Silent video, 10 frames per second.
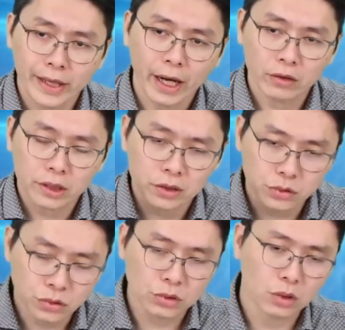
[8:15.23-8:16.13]
料的
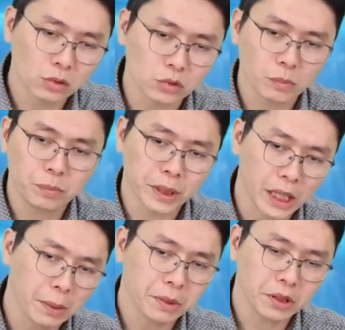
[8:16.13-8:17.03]
军工股
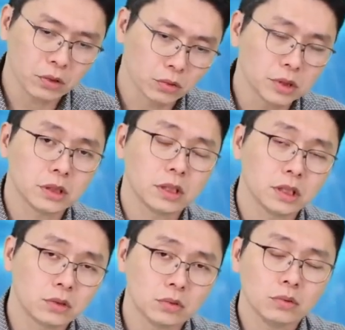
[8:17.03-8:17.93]
本益比又如此
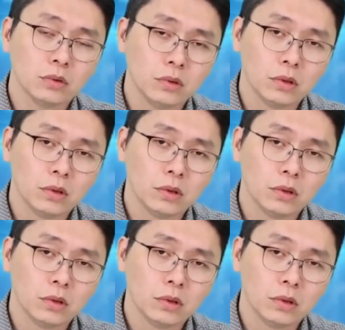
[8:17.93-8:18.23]
低估。